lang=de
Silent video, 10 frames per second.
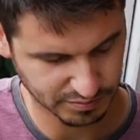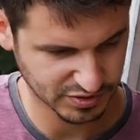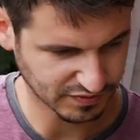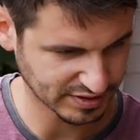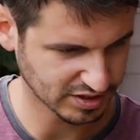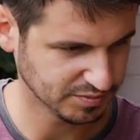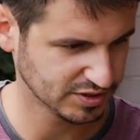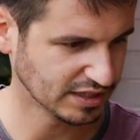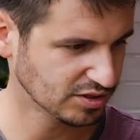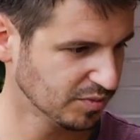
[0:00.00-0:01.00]
25
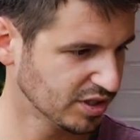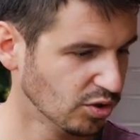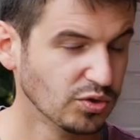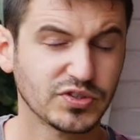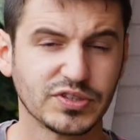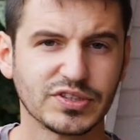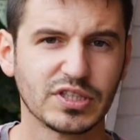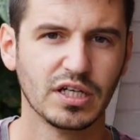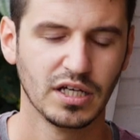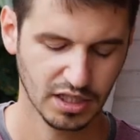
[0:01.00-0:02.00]
cm
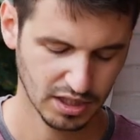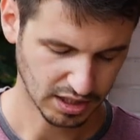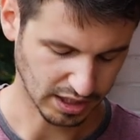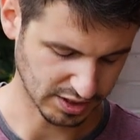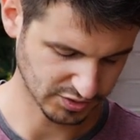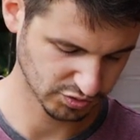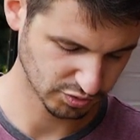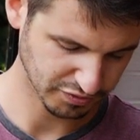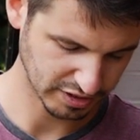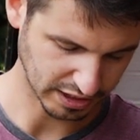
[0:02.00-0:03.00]
höchstens, also
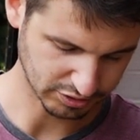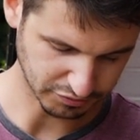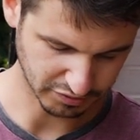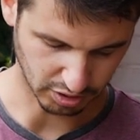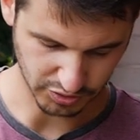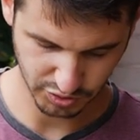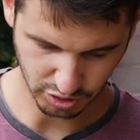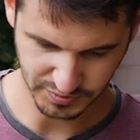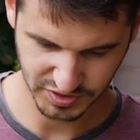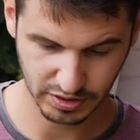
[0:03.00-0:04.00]
so viele Kartoffeln
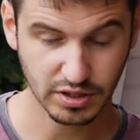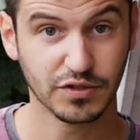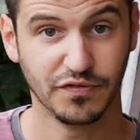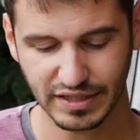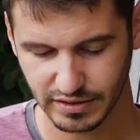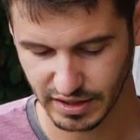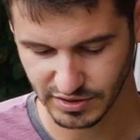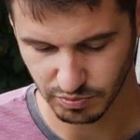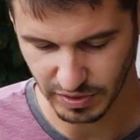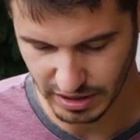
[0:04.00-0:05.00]
rausgekommen sind. Ich werde die
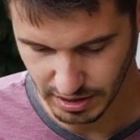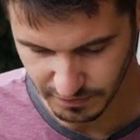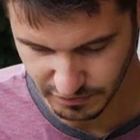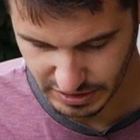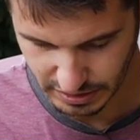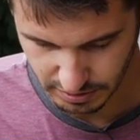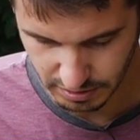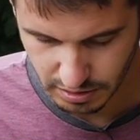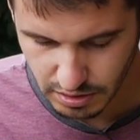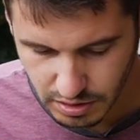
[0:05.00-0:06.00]
jetzt auch mal eben
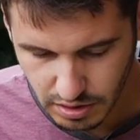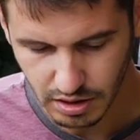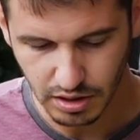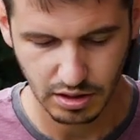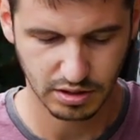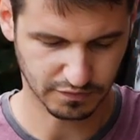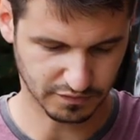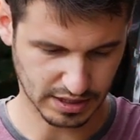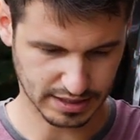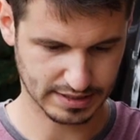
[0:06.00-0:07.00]
wiegen.
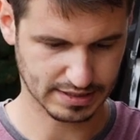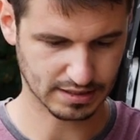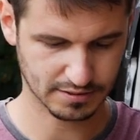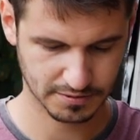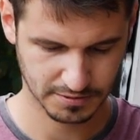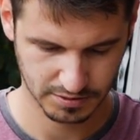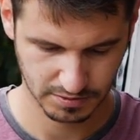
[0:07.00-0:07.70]
Wage es an.